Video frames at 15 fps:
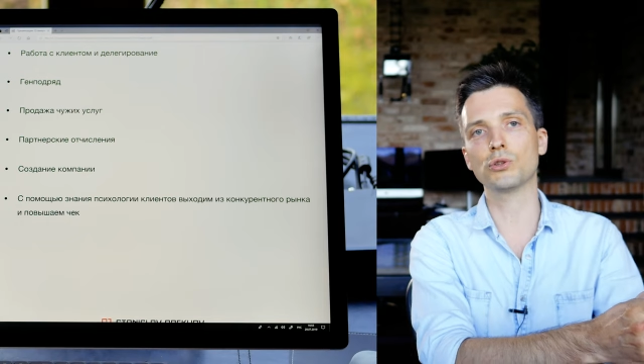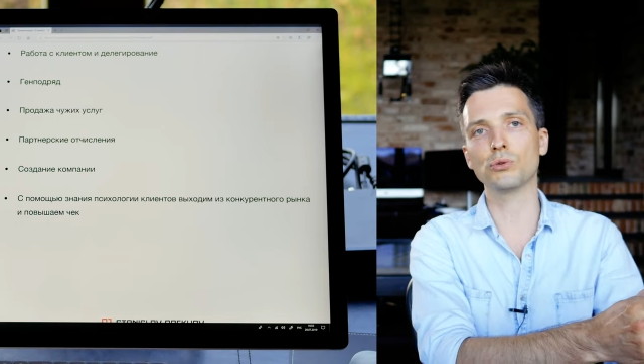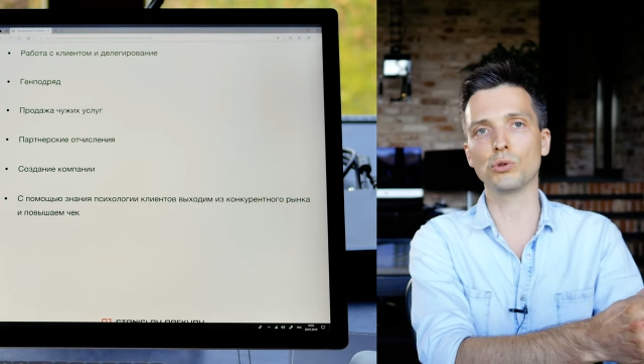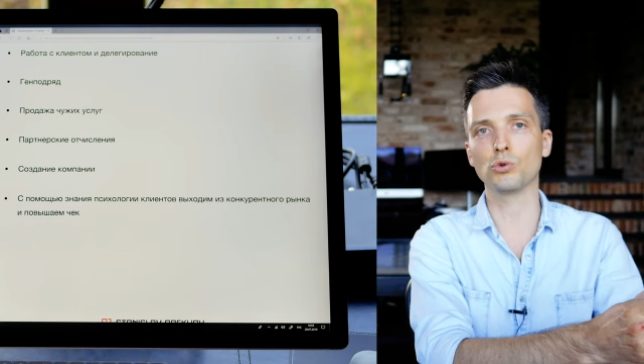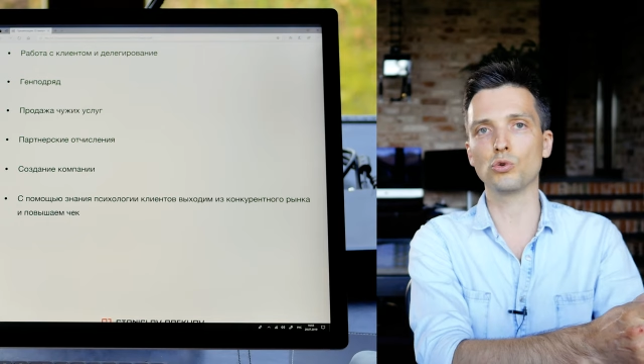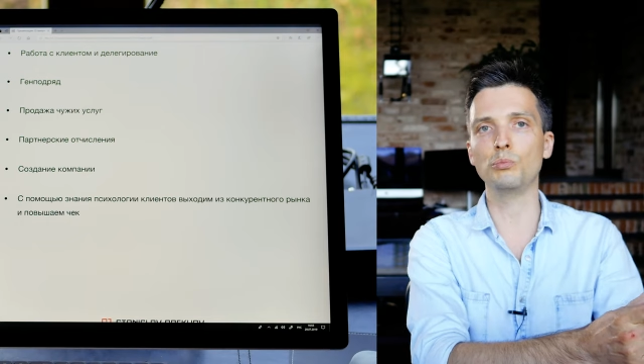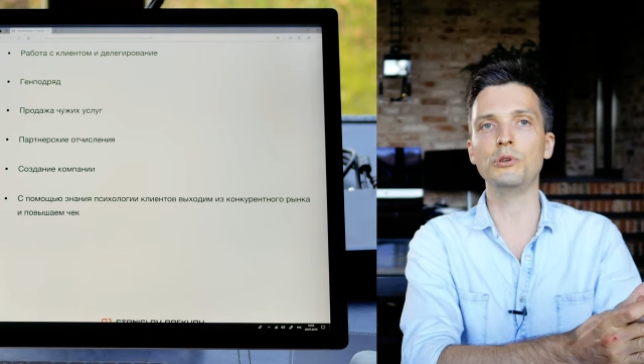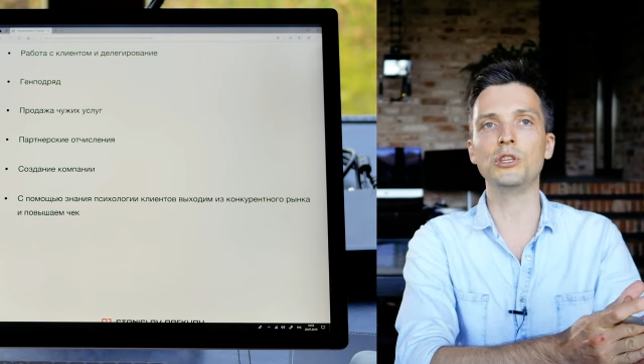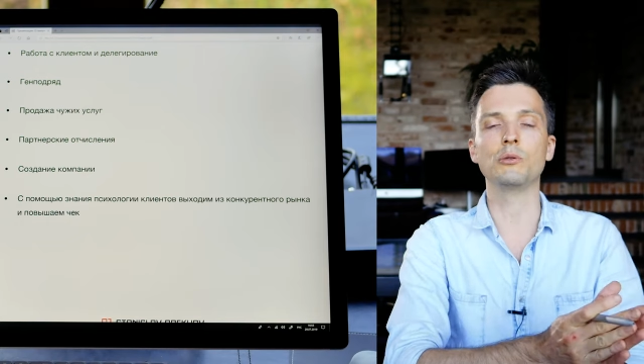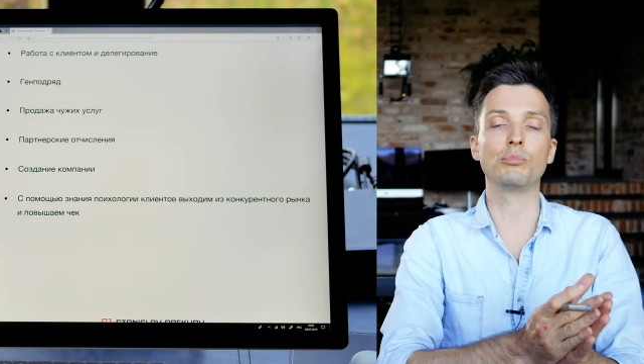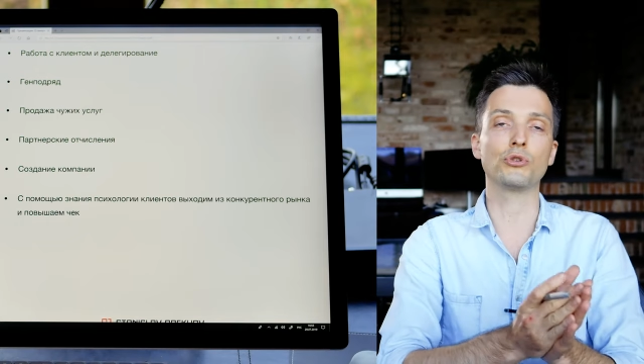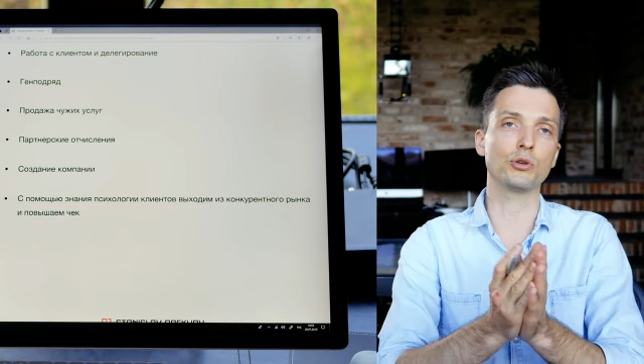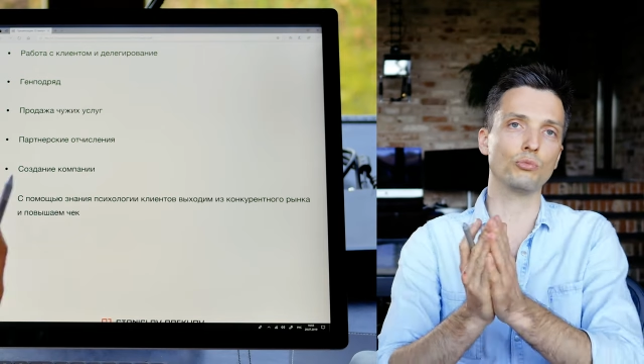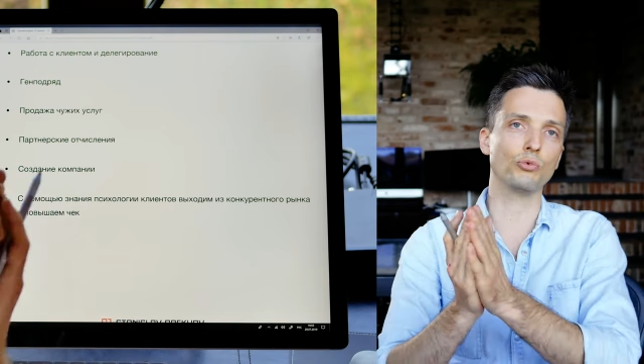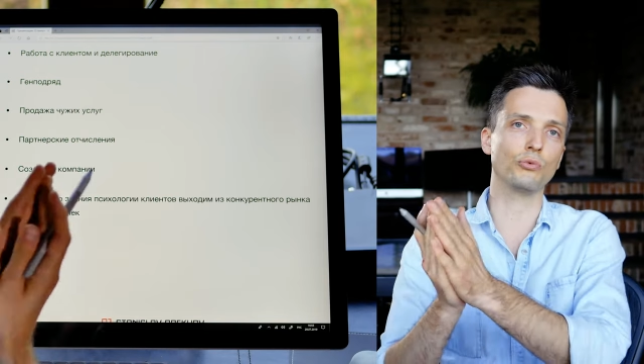стоит купить и
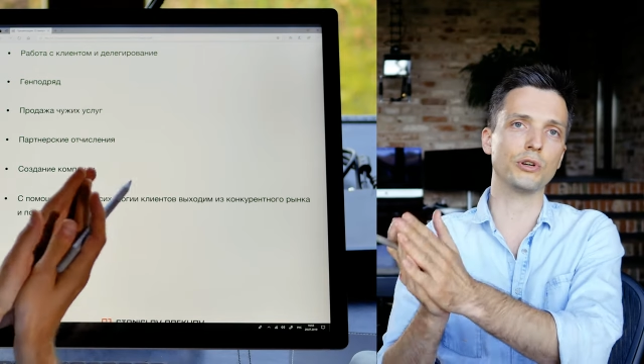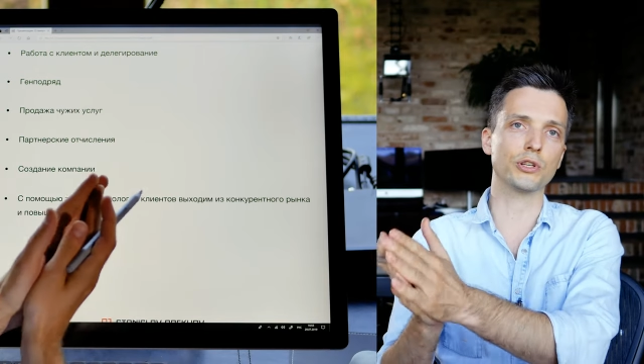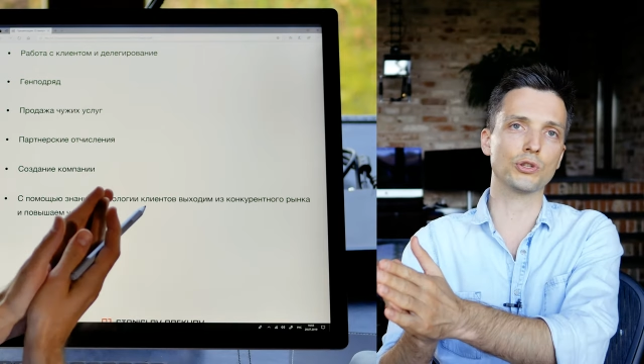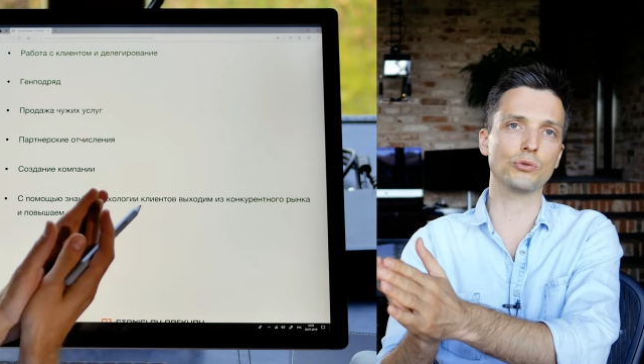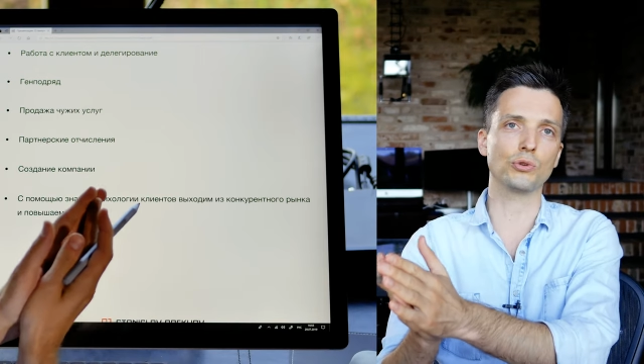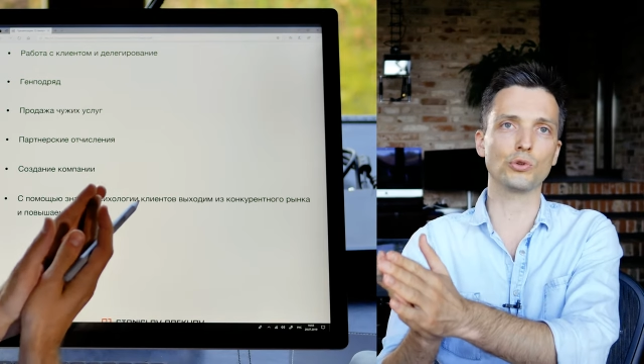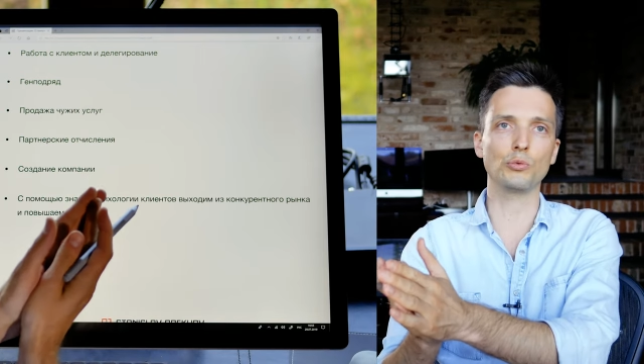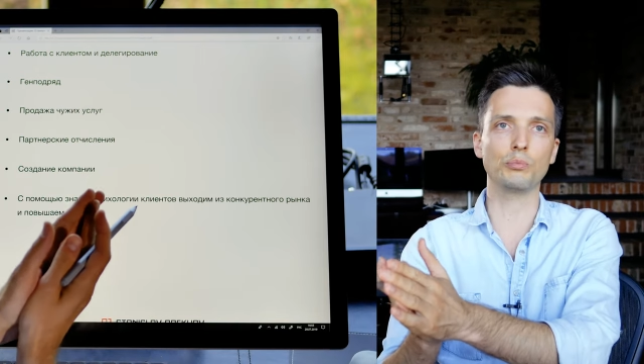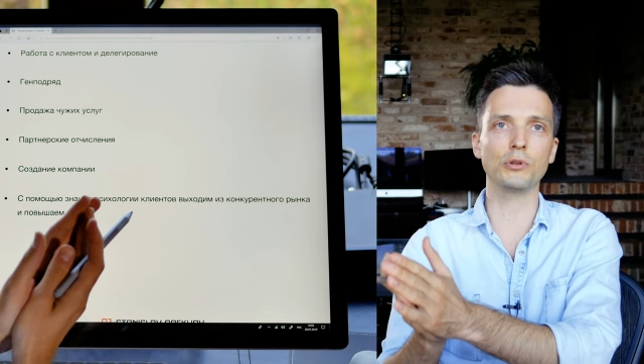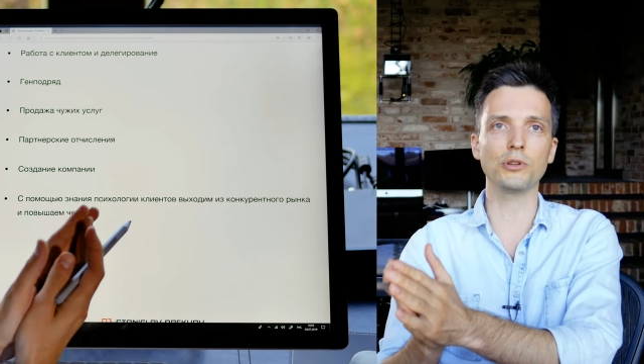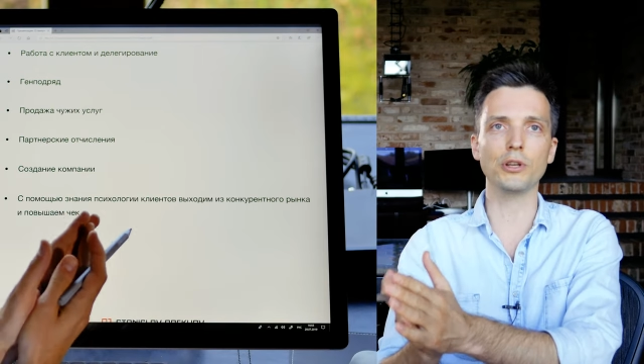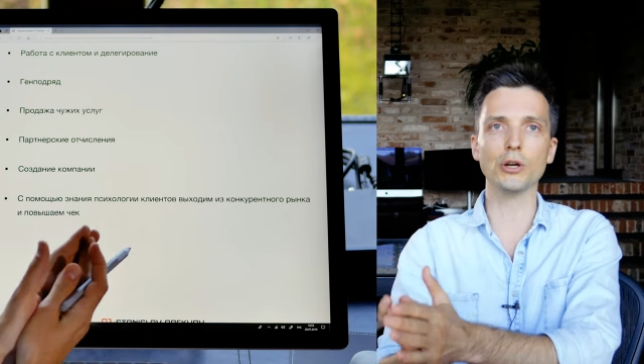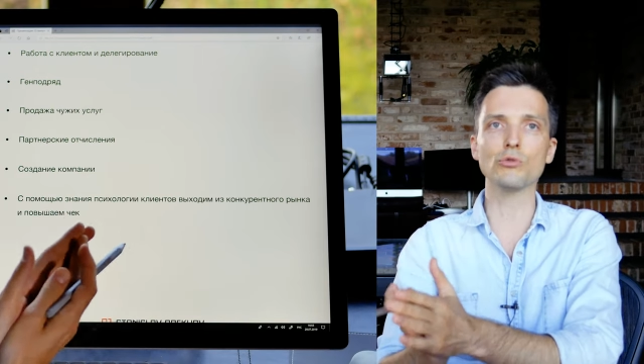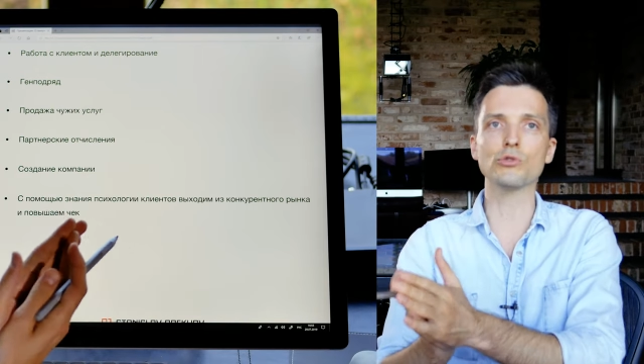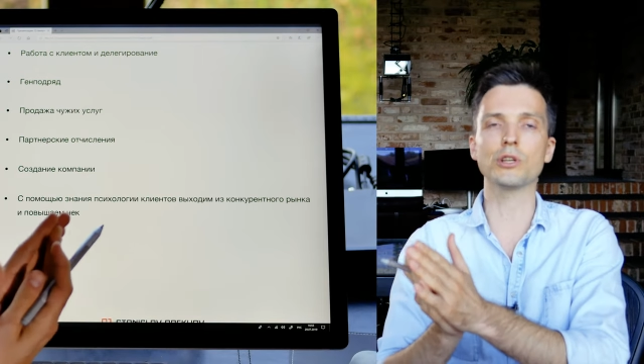почему у вас стоит купить
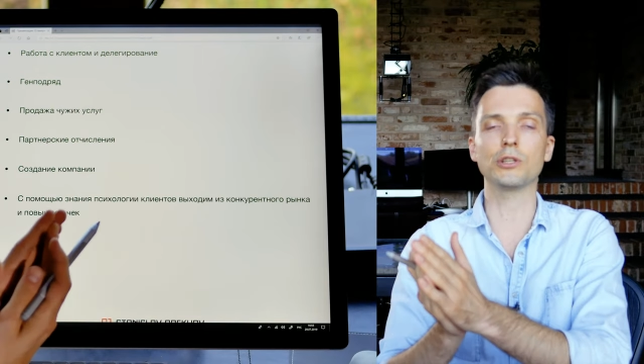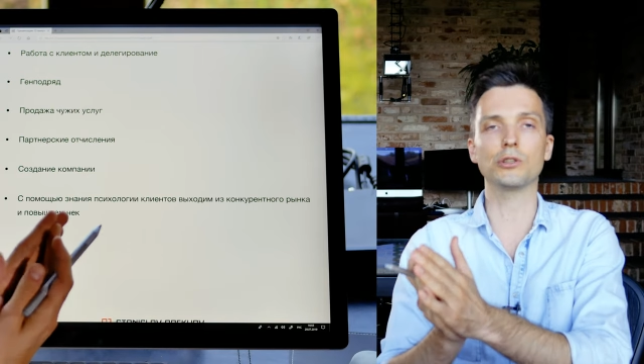дороже,